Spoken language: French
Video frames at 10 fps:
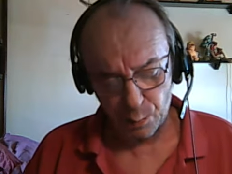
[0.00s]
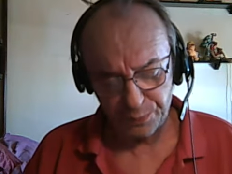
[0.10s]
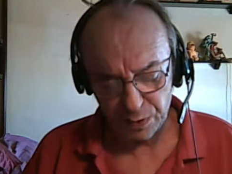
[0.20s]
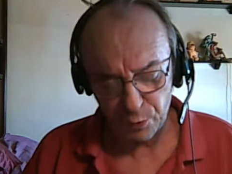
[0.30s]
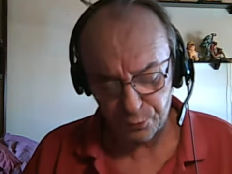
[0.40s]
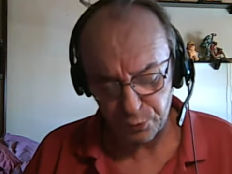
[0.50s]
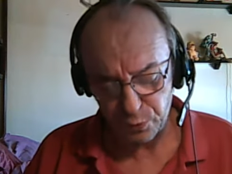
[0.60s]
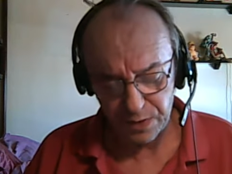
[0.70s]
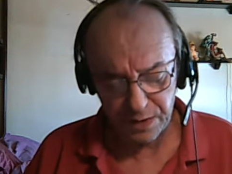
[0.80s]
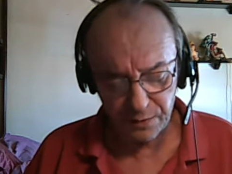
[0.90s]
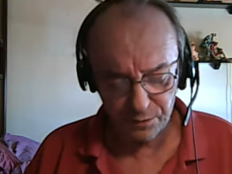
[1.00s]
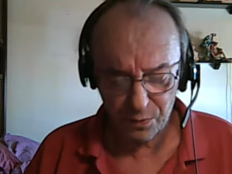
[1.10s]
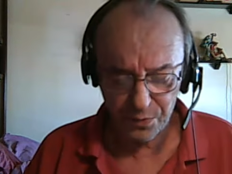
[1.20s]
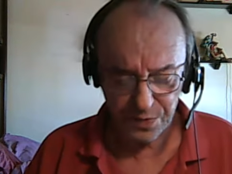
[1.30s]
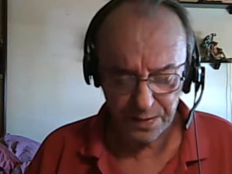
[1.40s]
Mon piano fou
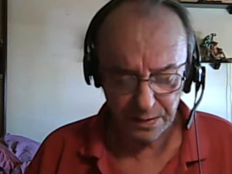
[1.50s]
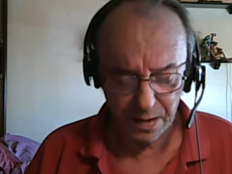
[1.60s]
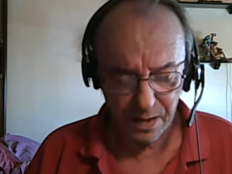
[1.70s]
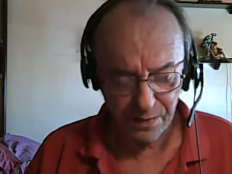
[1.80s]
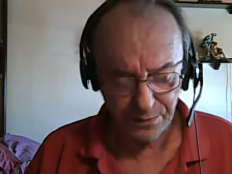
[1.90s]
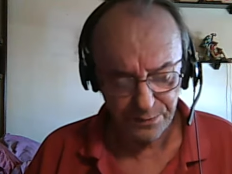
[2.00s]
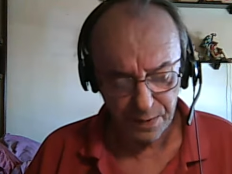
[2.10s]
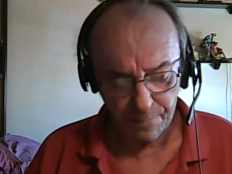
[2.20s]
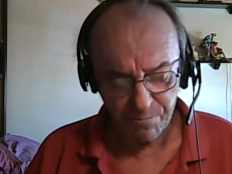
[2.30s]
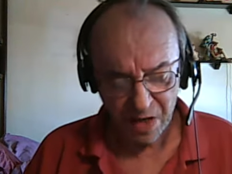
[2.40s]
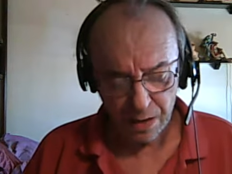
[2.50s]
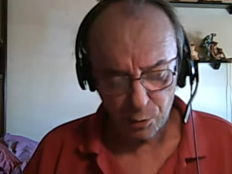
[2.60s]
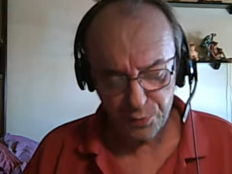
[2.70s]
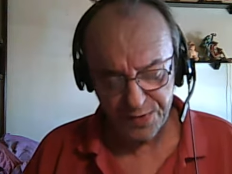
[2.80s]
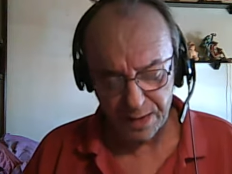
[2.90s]
livre ses rêves,
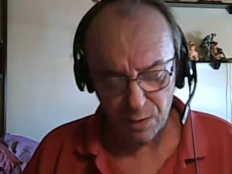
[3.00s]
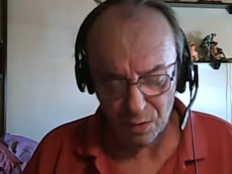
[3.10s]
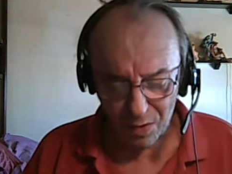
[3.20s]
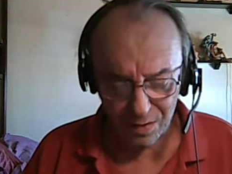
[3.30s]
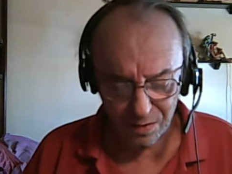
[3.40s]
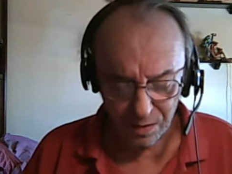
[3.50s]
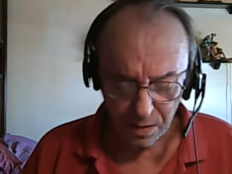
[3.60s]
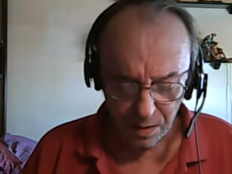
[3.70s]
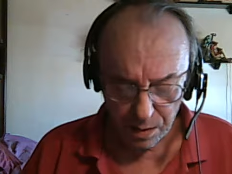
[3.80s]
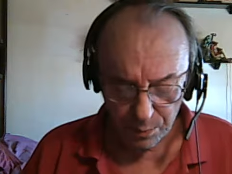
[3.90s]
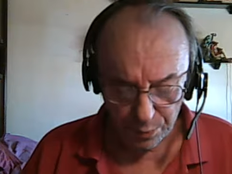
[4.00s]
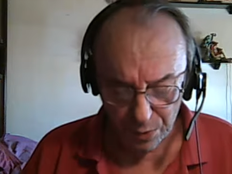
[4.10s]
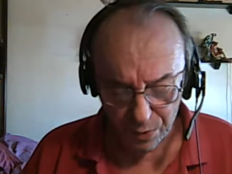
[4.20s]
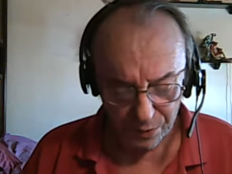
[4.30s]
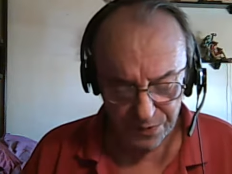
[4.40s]
le Saint-Laurent
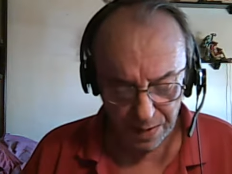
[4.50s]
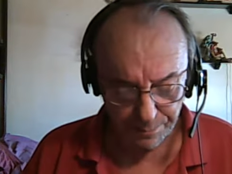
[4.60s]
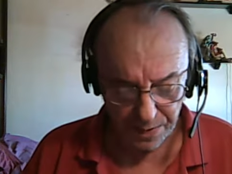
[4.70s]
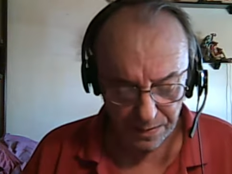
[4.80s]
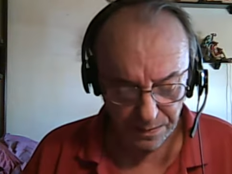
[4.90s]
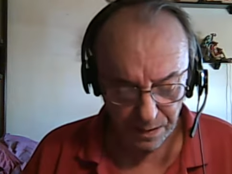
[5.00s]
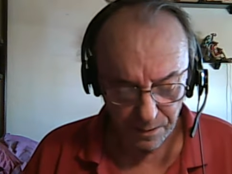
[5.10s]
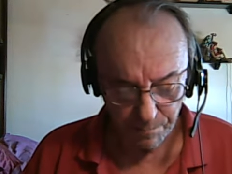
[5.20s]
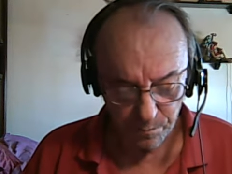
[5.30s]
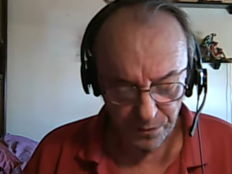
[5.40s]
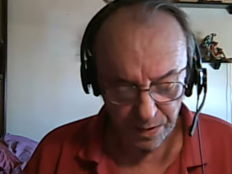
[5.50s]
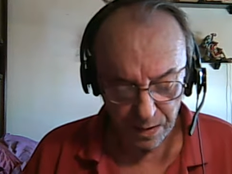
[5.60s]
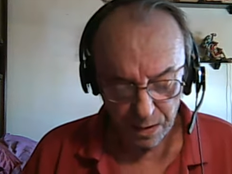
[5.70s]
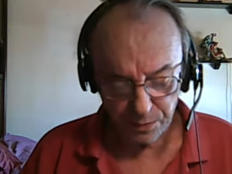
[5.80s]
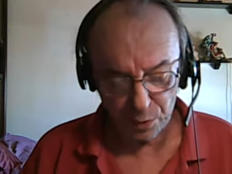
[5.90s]
pleure sa peine.
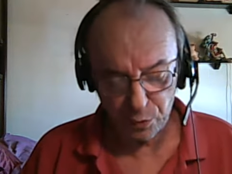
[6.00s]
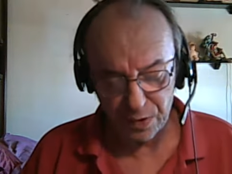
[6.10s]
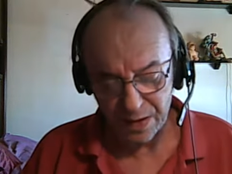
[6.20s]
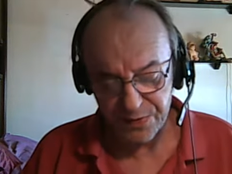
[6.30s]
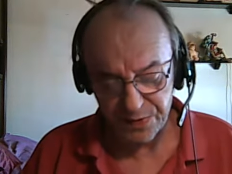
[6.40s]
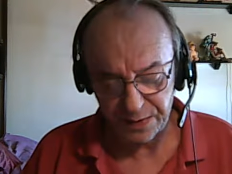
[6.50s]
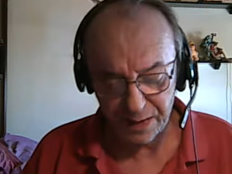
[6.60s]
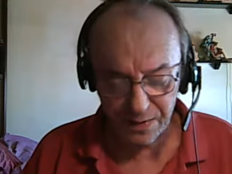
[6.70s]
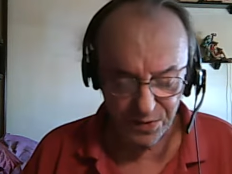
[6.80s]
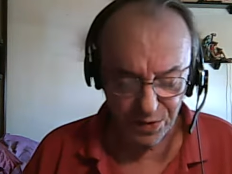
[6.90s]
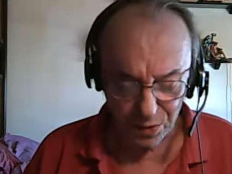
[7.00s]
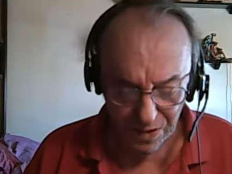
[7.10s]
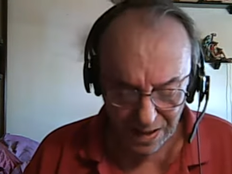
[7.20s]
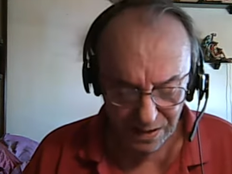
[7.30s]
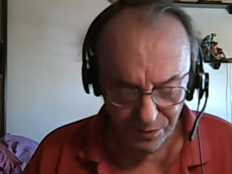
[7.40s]
Dans le glacis d'un
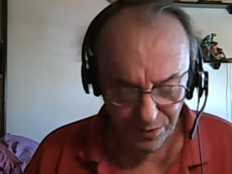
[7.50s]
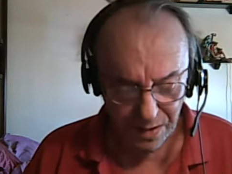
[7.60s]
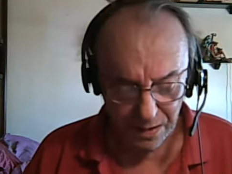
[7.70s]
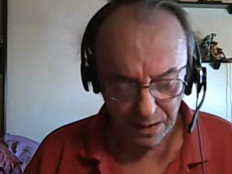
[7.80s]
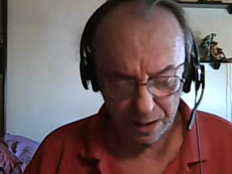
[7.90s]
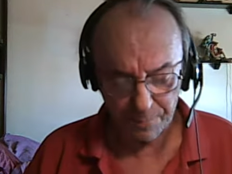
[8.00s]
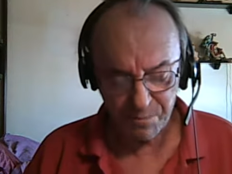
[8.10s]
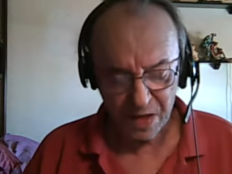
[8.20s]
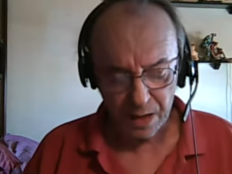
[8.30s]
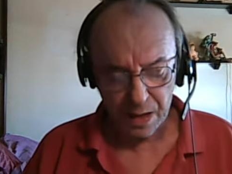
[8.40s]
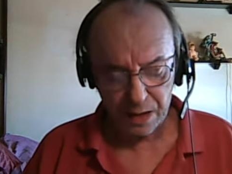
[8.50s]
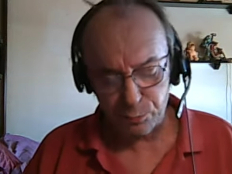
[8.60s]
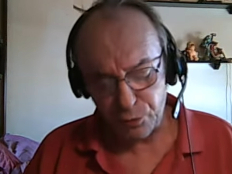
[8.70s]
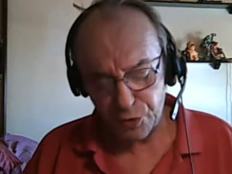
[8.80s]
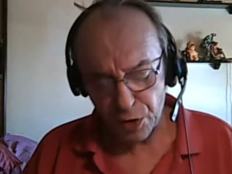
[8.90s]
soleil vert,
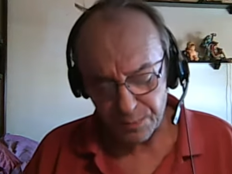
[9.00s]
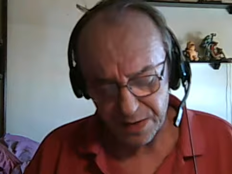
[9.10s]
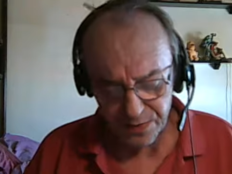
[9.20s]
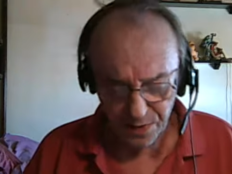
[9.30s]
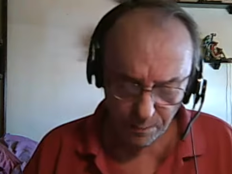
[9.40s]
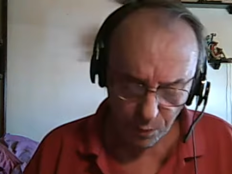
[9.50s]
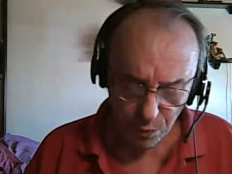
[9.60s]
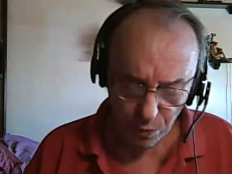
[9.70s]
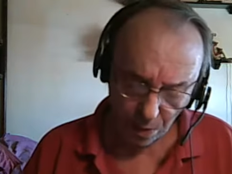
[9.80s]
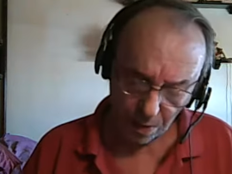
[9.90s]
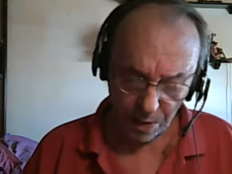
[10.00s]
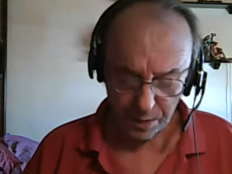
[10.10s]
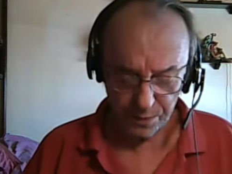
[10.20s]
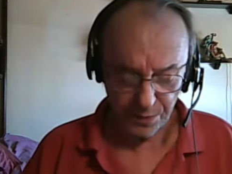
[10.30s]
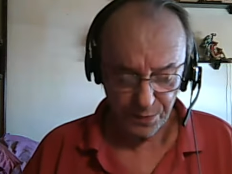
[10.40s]
accouchant mes amours
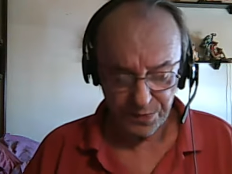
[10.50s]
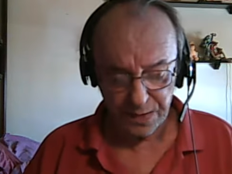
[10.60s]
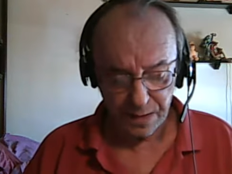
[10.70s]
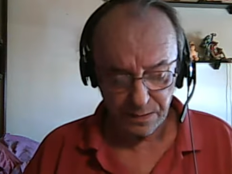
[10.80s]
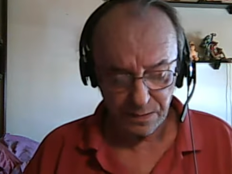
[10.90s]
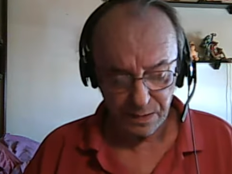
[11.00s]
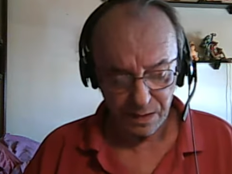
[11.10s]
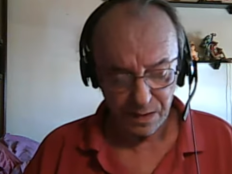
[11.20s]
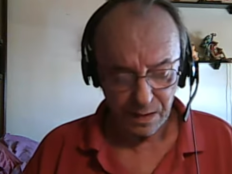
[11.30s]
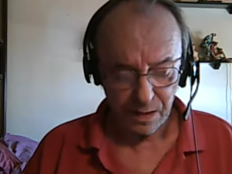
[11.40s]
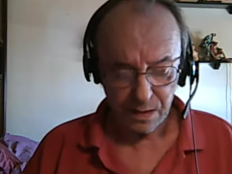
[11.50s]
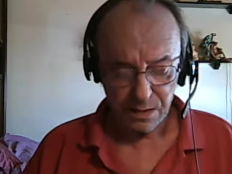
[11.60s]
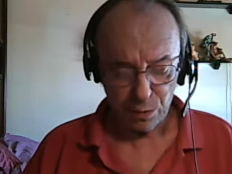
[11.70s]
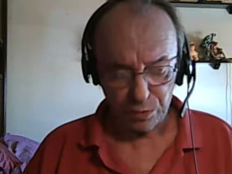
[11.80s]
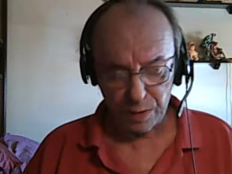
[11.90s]
anciennes,
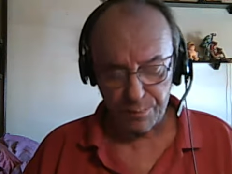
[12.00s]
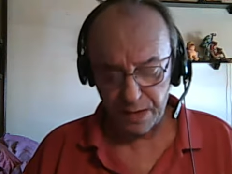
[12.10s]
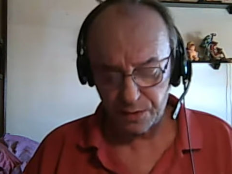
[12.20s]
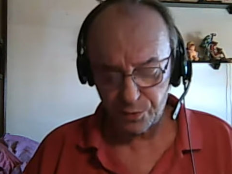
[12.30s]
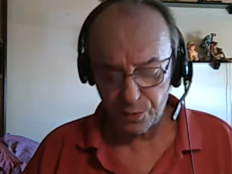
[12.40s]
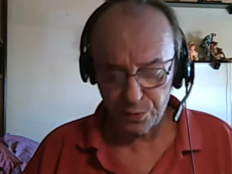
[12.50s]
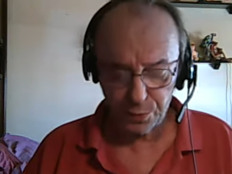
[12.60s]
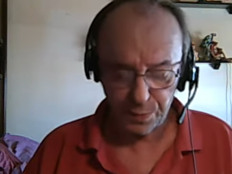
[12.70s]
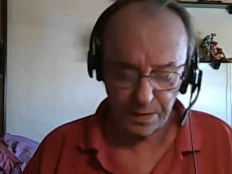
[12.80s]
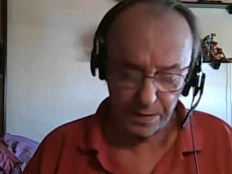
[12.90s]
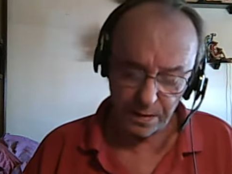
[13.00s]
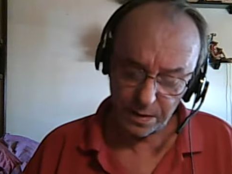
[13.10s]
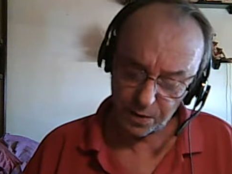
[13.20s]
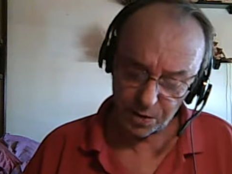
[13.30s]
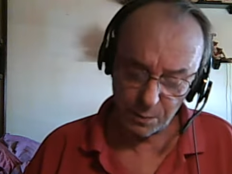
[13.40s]
seul au Québec je suis,
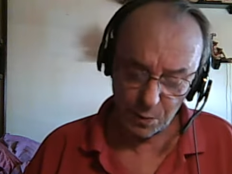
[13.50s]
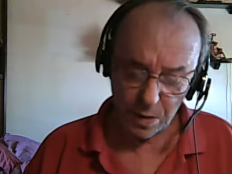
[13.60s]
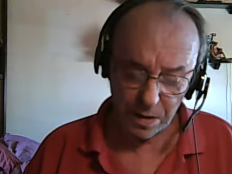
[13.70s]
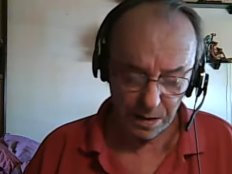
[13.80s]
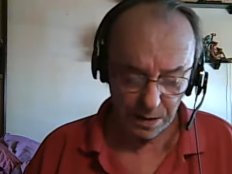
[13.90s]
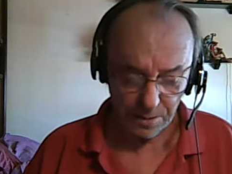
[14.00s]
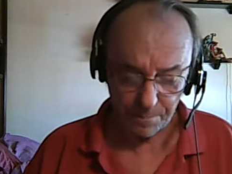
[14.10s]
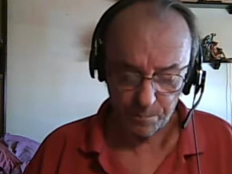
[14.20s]
chez moi.